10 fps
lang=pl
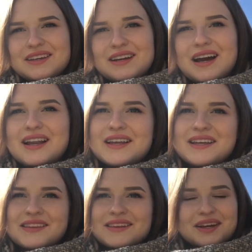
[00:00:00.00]

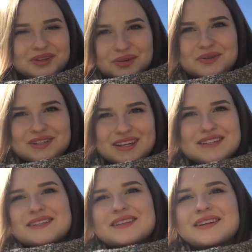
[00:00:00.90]
ale tak to już
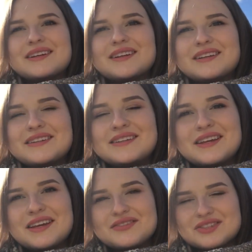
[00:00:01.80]
jest.
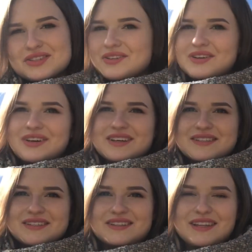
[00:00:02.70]
Nie wszystko
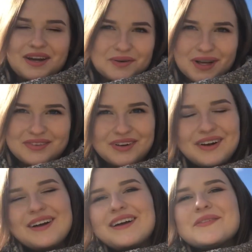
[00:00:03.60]
jest tak łatwo.
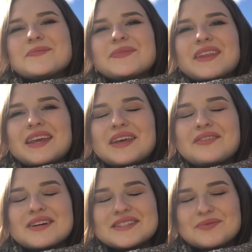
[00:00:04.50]
I
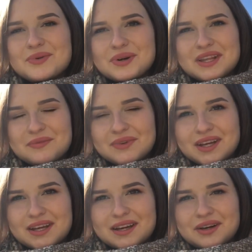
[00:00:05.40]
właśnie Bóg nam
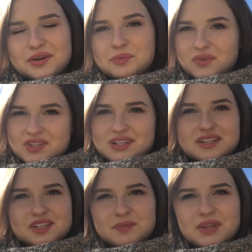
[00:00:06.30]
daje odpowiedzi na
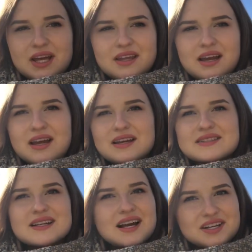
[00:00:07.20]
nasze pytania
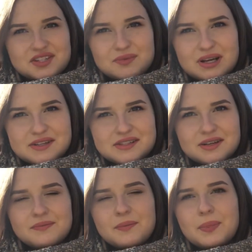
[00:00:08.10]
za każdym
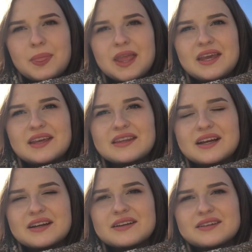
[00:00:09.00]
razem.
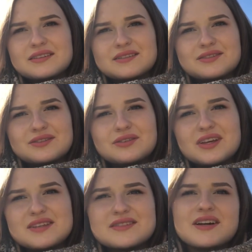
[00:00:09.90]
Jednak to
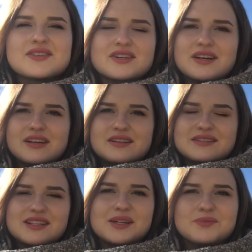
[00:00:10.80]
nie jest tak, że
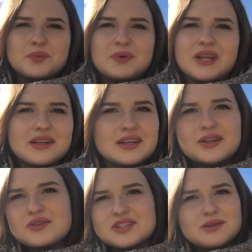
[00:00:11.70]
zadamy mu pytanie i
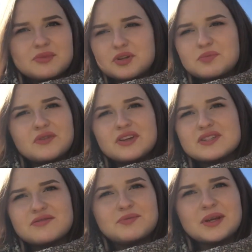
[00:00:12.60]
dostaniemy
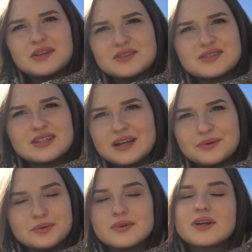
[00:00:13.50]
odpowiedź w 5 sekund.